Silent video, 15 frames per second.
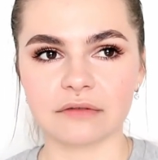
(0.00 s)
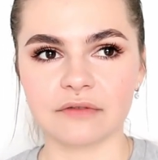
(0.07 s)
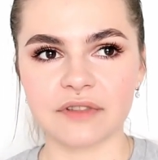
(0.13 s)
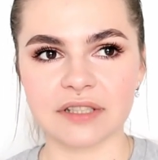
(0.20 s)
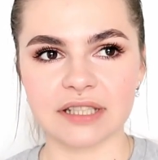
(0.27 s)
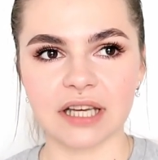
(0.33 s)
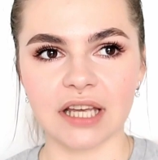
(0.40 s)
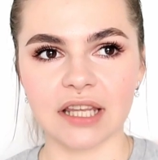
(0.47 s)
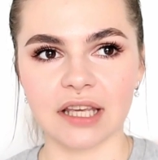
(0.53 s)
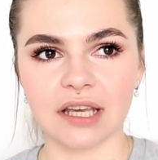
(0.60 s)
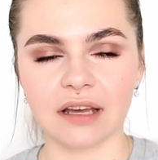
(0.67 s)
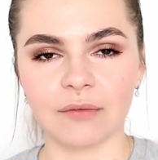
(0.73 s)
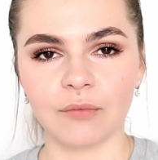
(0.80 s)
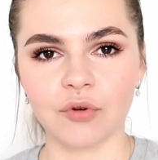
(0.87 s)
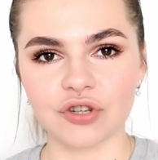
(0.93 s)

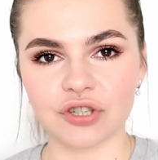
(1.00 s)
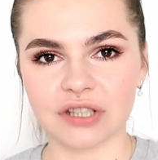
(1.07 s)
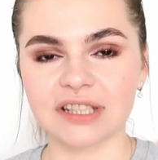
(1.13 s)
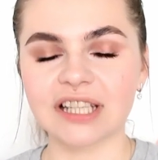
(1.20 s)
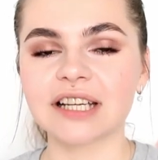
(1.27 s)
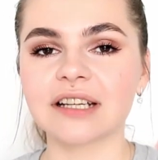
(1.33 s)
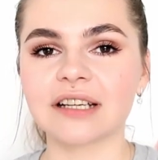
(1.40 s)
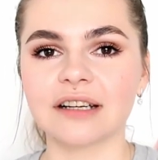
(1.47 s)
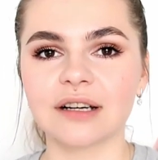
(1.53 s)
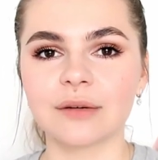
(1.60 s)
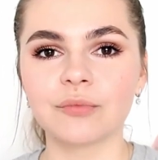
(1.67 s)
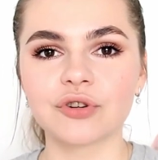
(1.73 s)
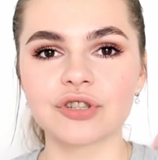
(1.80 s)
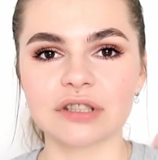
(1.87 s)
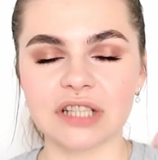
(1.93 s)
вязание может, э,
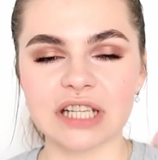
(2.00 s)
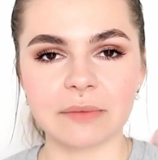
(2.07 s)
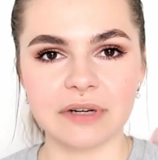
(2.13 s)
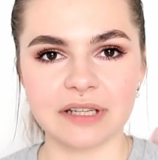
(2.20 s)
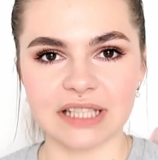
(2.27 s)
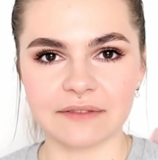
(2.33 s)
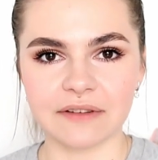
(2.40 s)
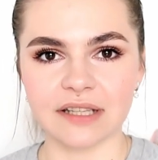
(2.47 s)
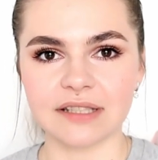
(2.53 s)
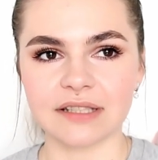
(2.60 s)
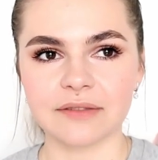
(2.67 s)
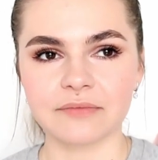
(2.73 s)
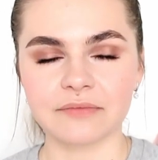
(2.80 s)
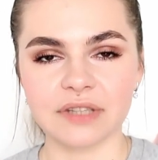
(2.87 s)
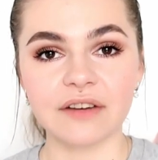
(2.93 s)
может
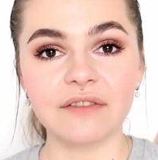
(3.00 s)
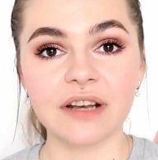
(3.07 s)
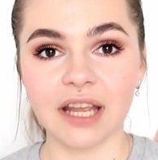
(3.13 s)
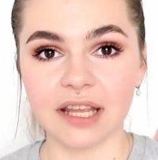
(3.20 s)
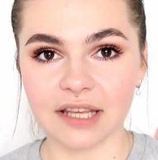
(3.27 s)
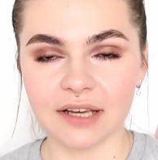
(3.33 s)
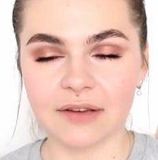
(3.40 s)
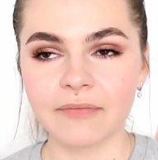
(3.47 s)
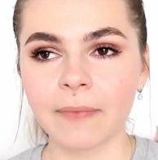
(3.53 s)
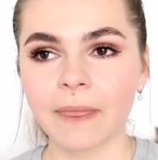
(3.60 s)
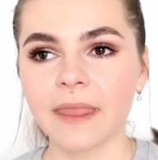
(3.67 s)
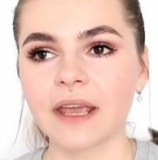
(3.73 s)
нормализовать давление,